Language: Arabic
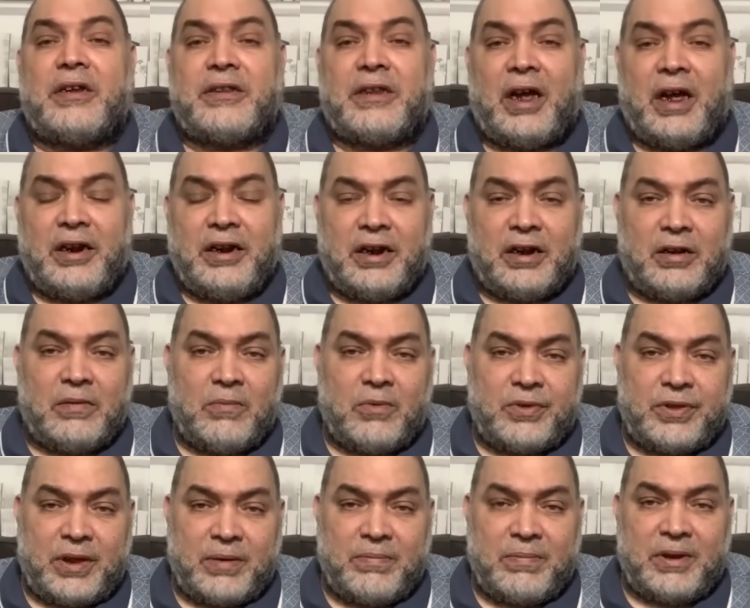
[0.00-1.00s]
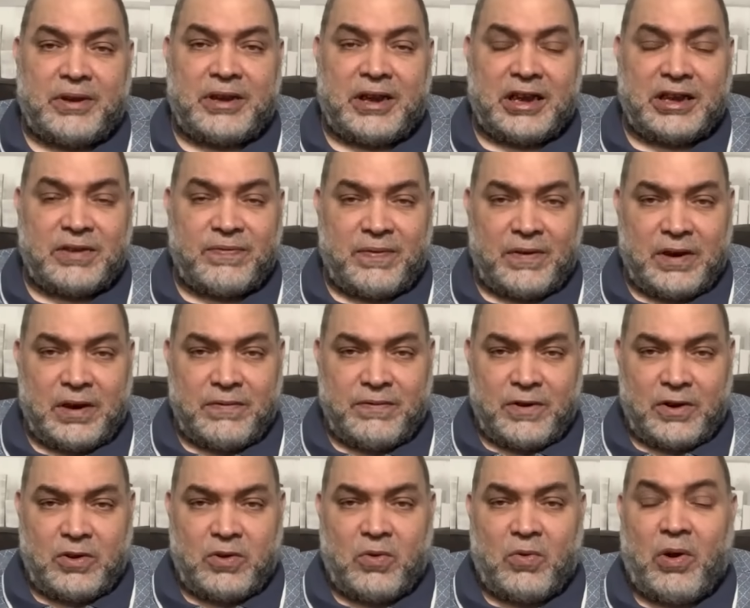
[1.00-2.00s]
التعليق المثبت أسفل
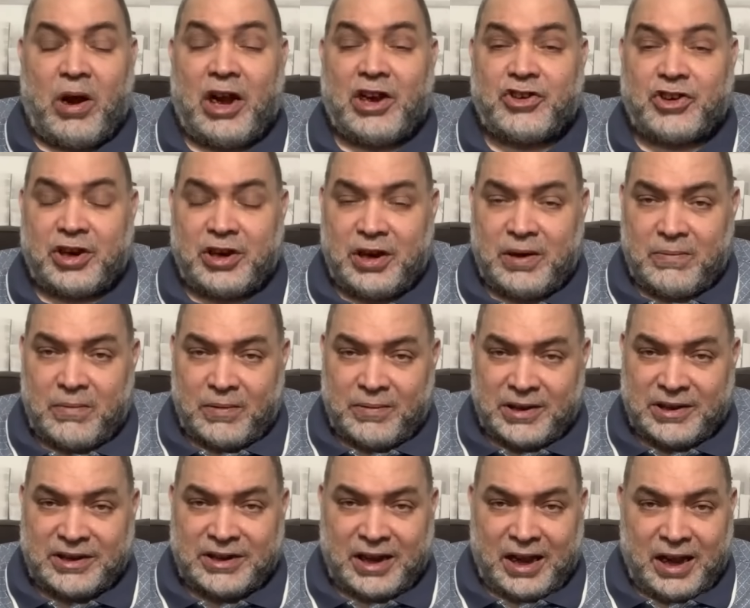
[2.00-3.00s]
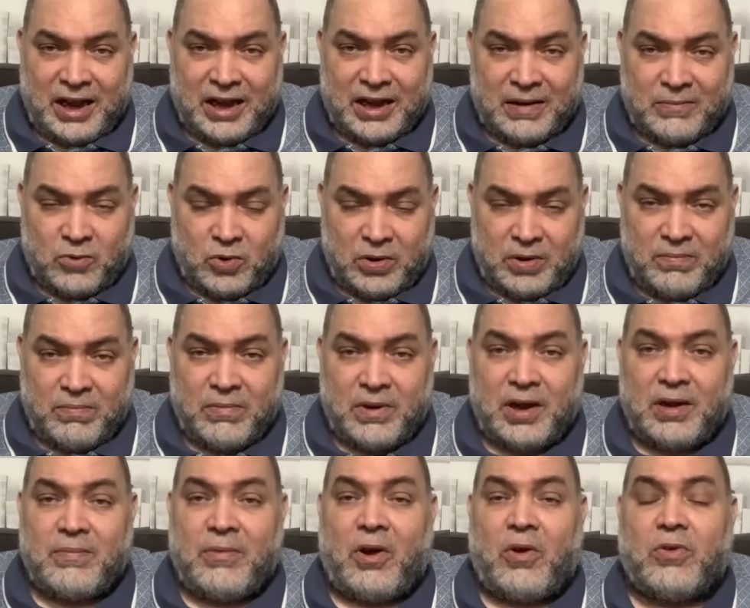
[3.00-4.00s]
الفيديو عشان لما بنسى حاجة
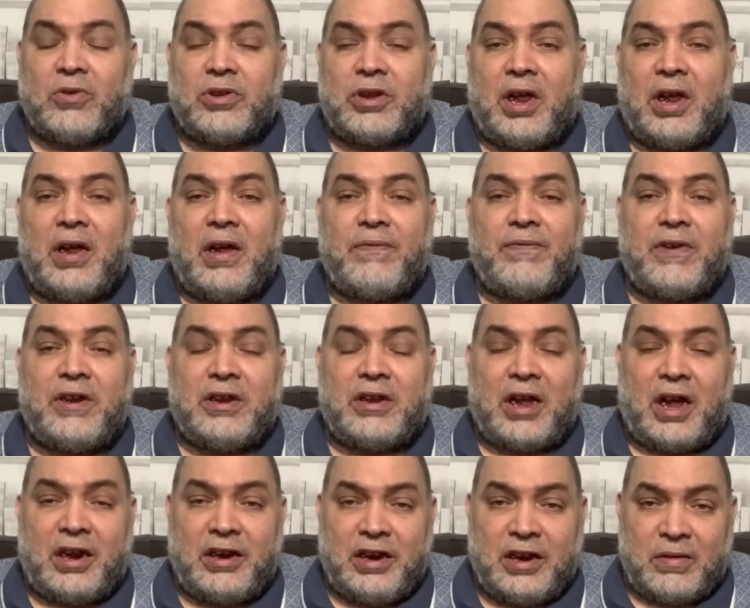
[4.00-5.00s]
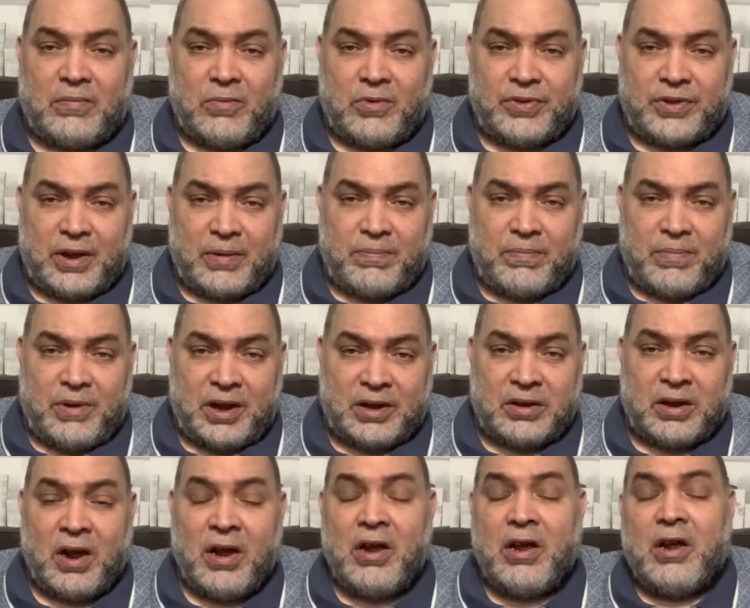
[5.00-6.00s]
مهمة بحطها في تعليق
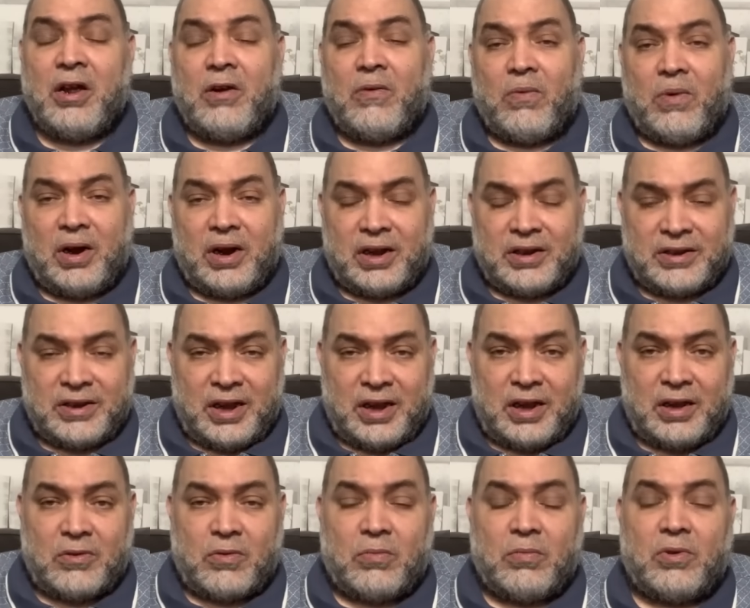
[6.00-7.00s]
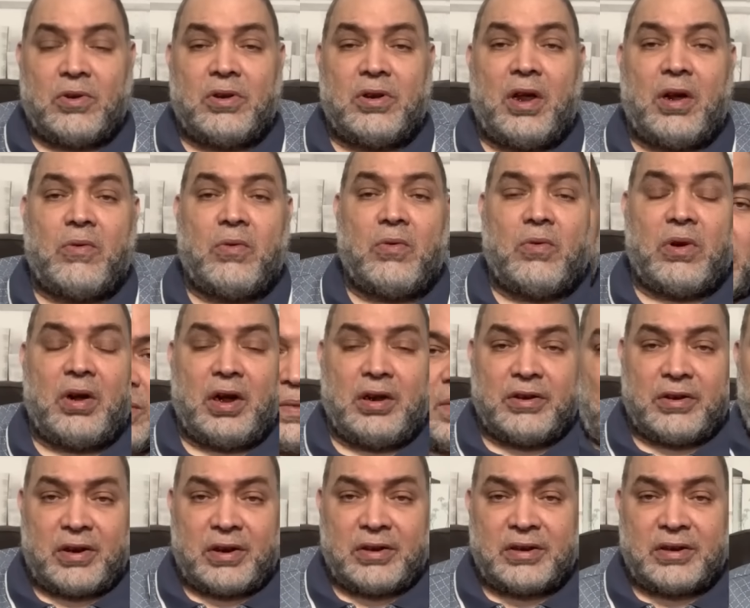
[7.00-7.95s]
مثبت وجزاكم الله خيرا